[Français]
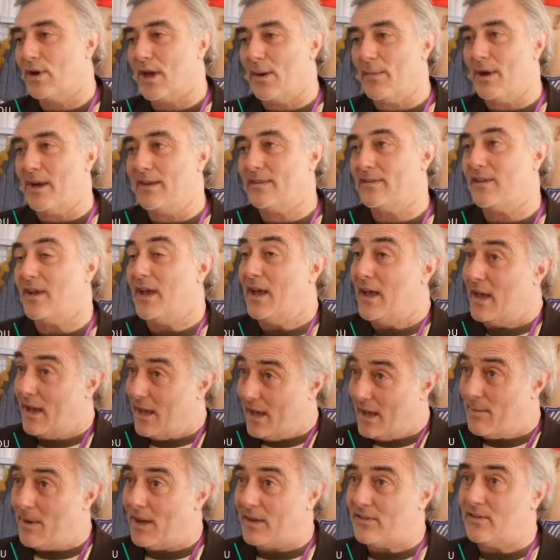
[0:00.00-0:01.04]
au CAMES
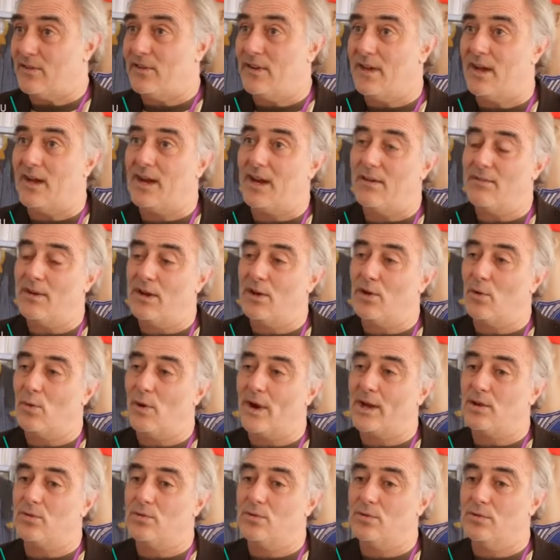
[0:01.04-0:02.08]
et merci à la ville de
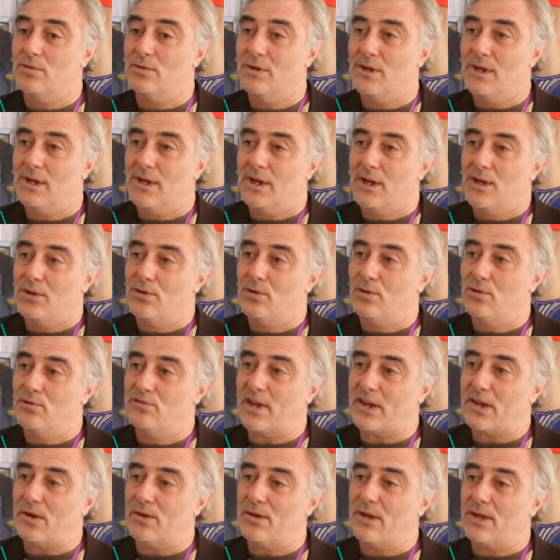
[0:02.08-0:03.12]
Ouagadougou de
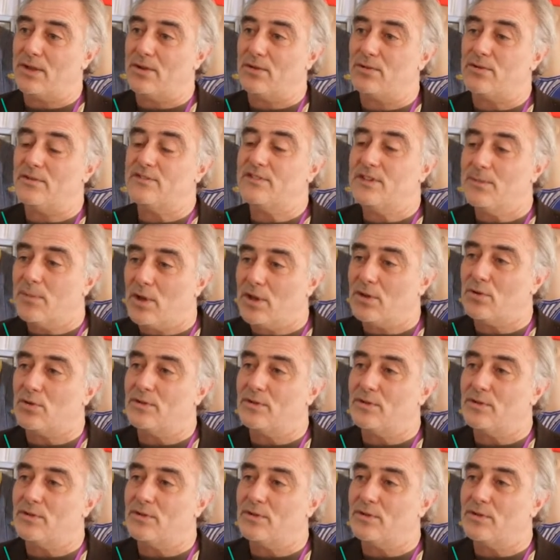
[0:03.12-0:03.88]
nous accueillir dans de si bonnes